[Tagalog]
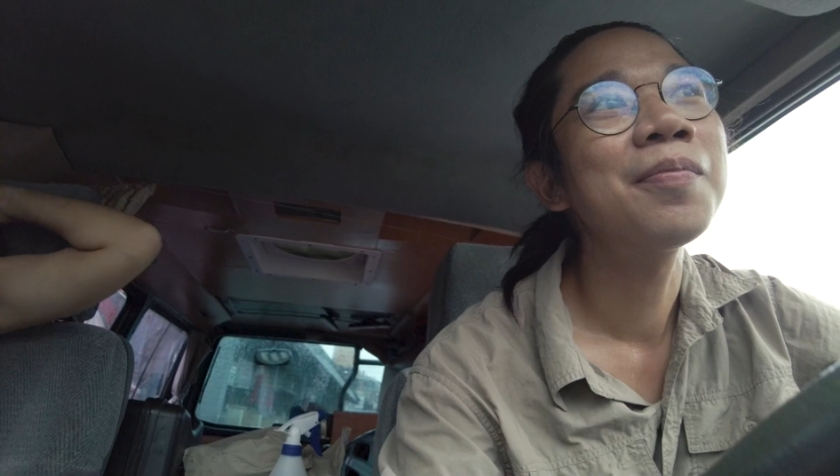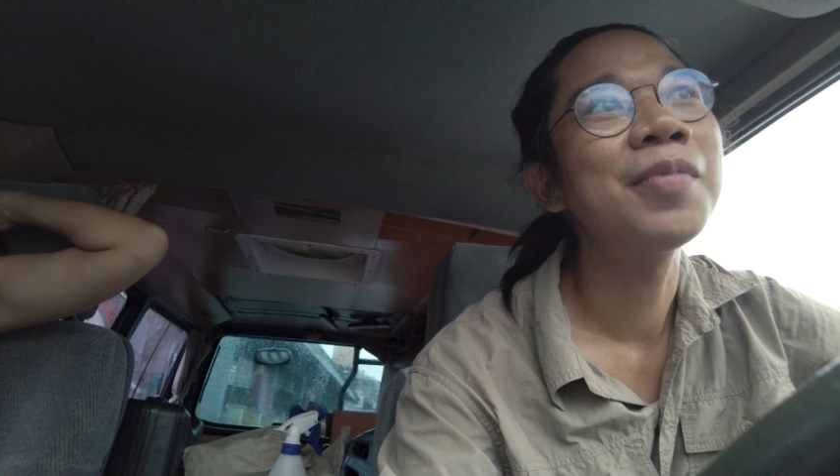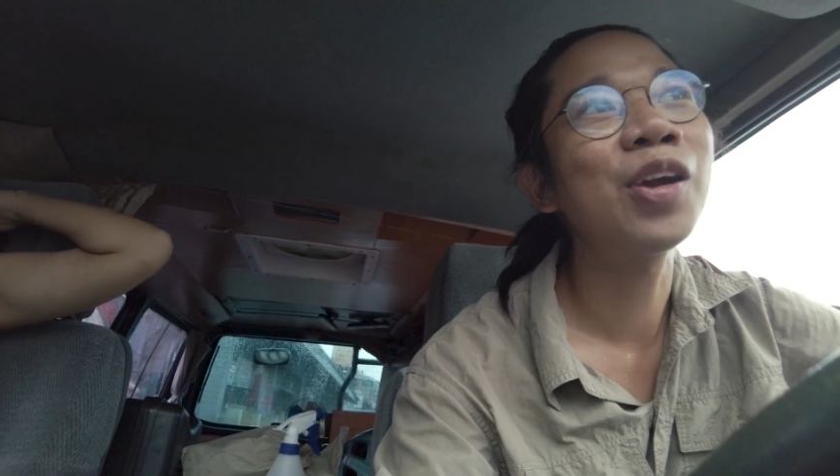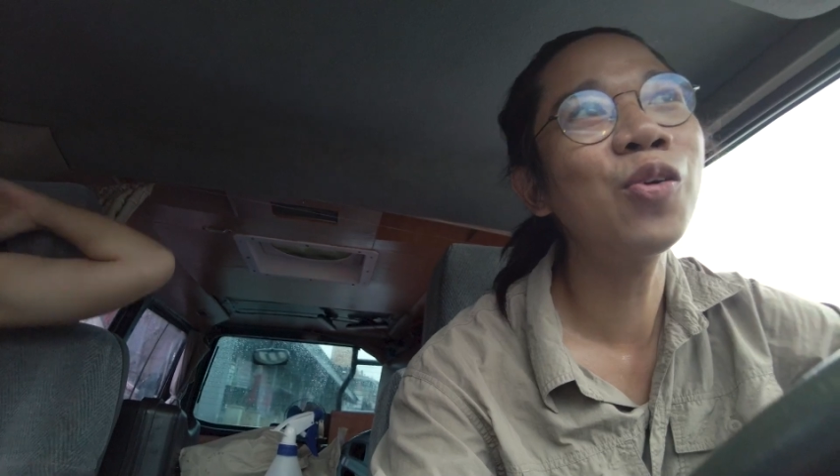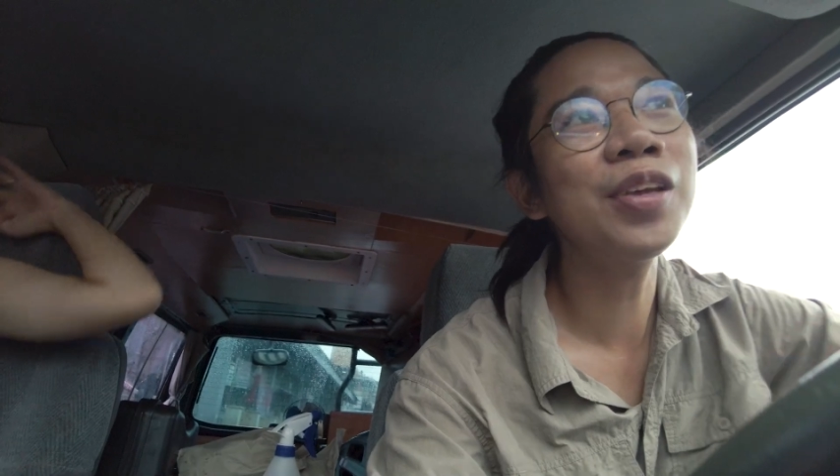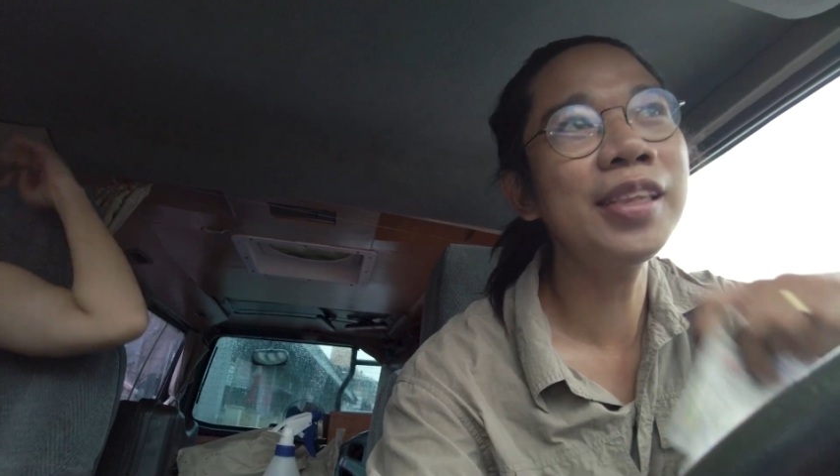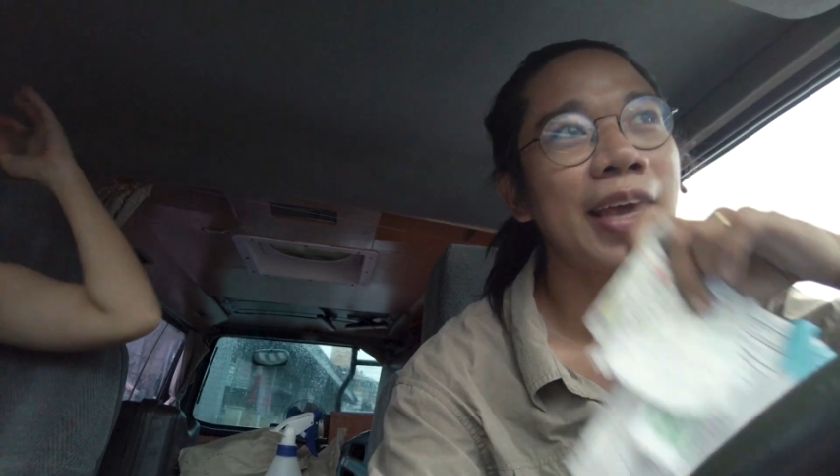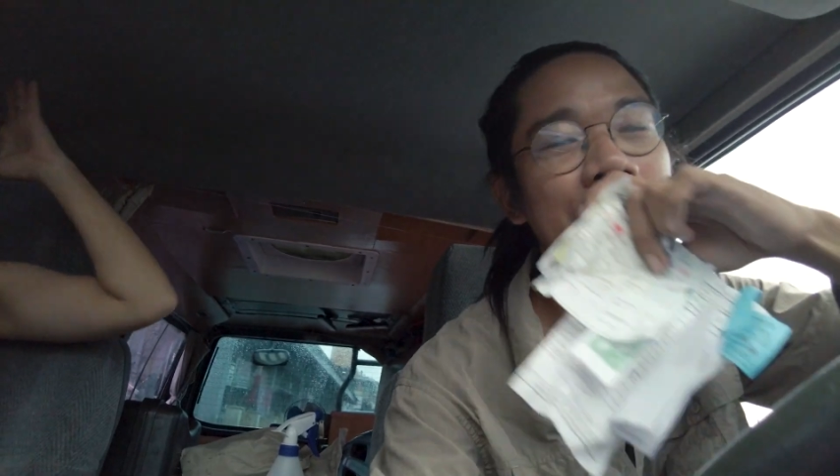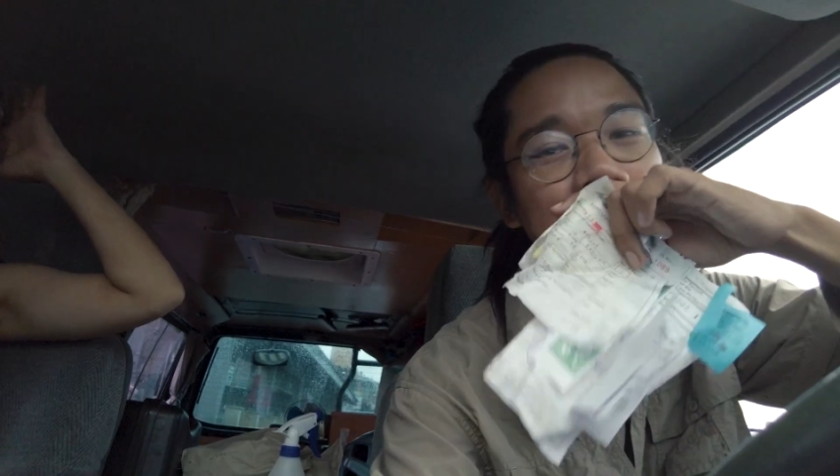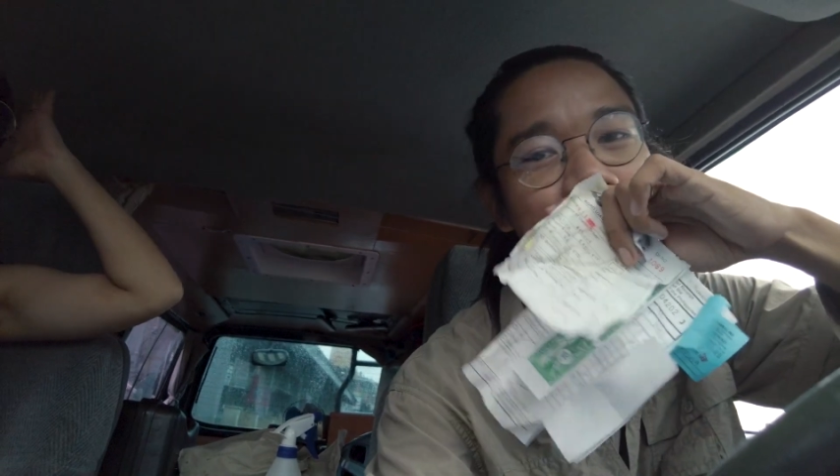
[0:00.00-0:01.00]
Pero kung
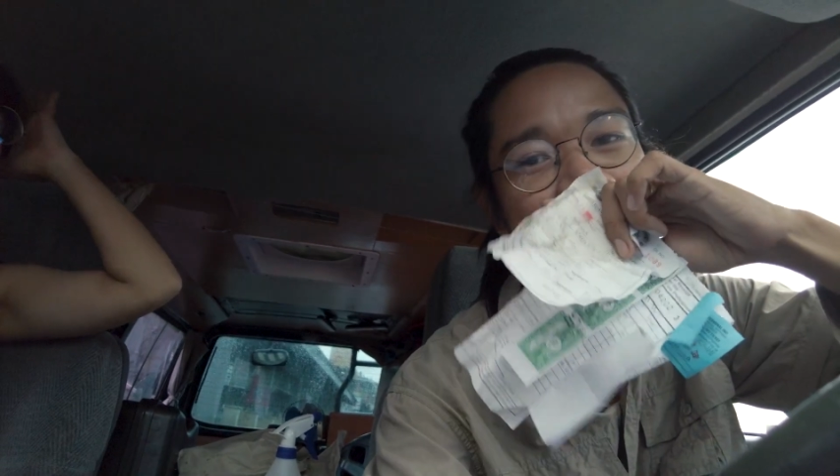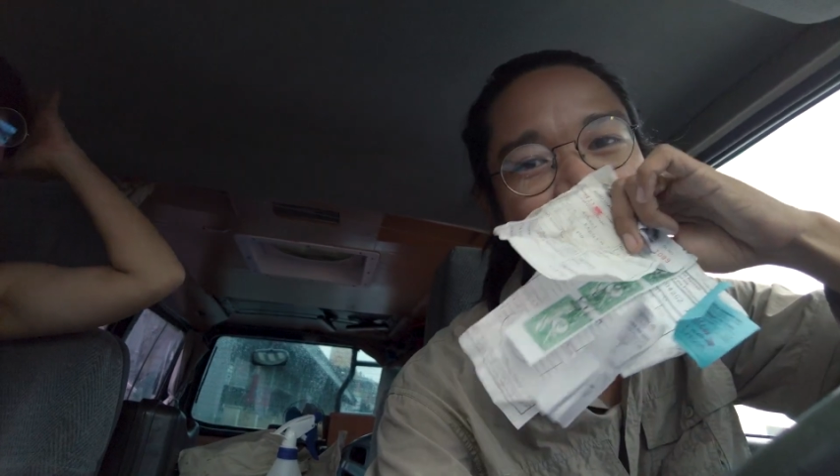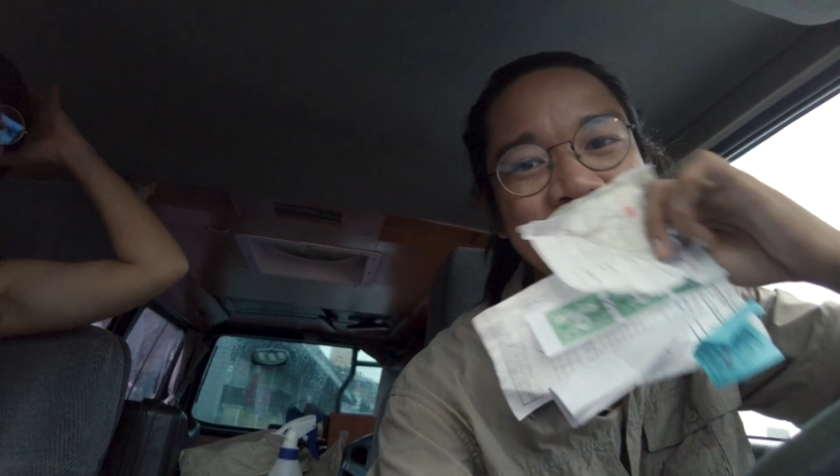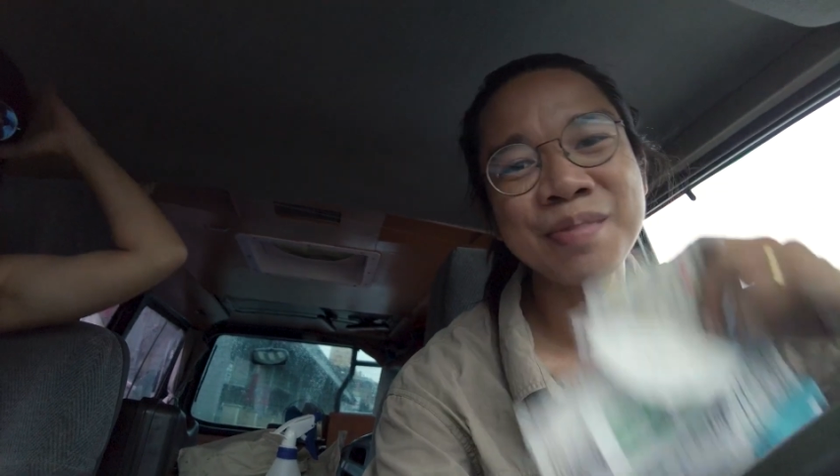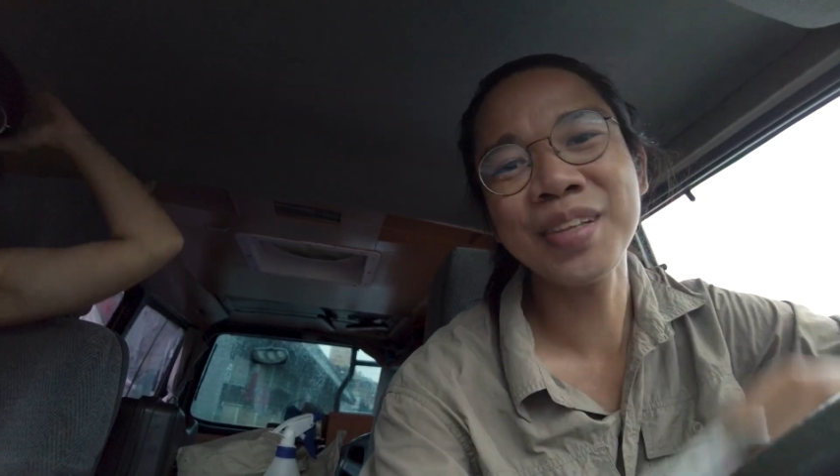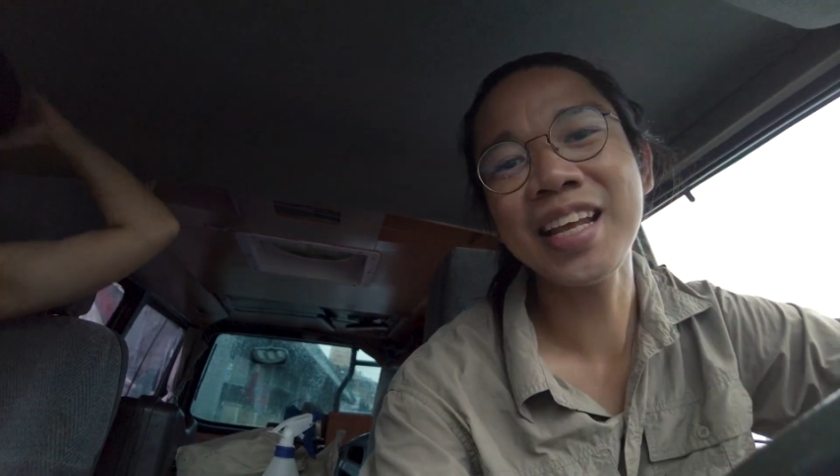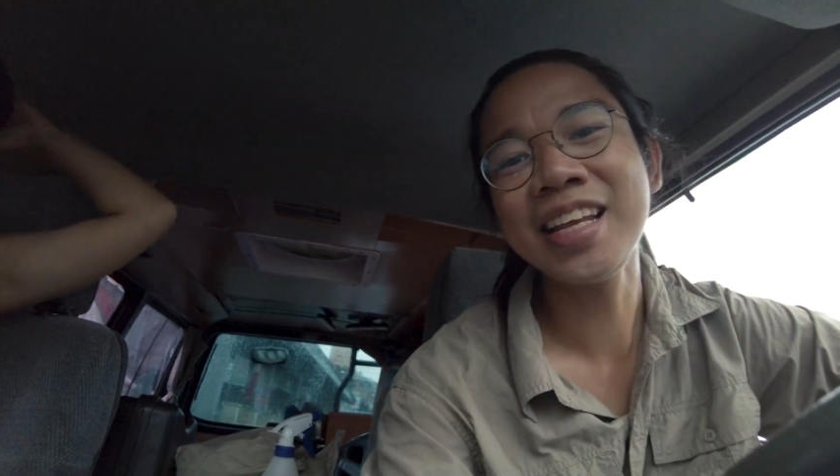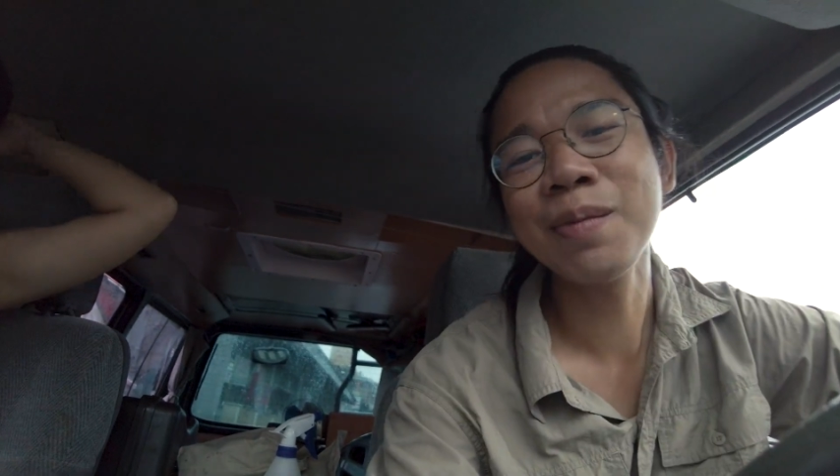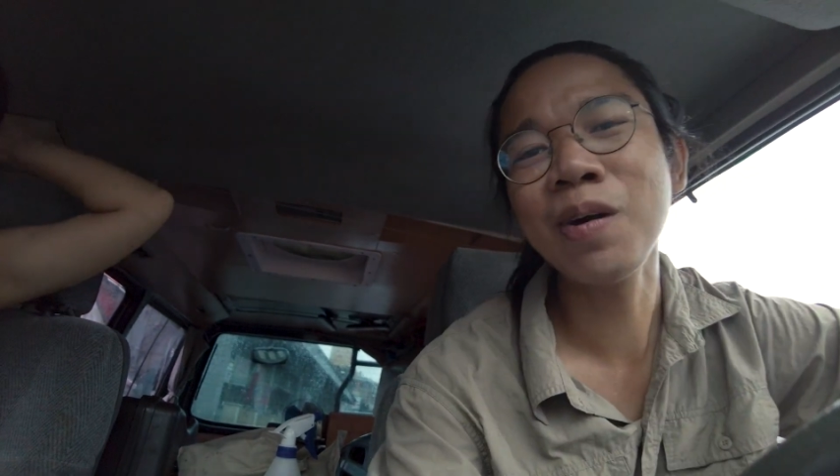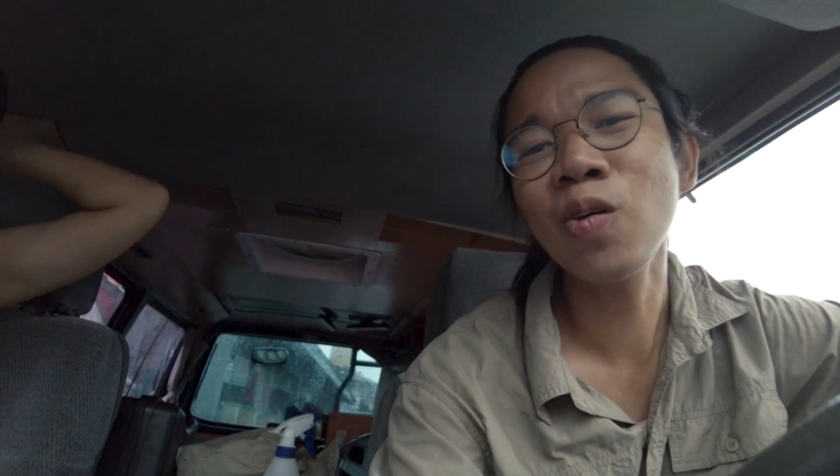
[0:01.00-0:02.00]
hindi, mas, mas madali naman